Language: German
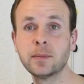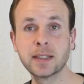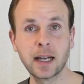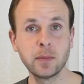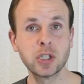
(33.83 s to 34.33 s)
dem
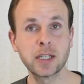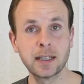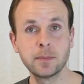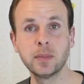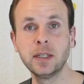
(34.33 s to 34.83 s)

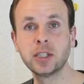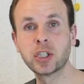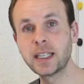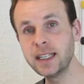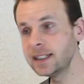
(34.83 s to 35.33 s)
Samenstand
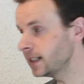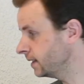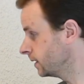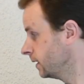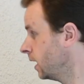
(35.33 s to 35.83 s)
bestehen
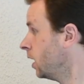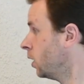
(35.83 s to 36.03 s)
lassen.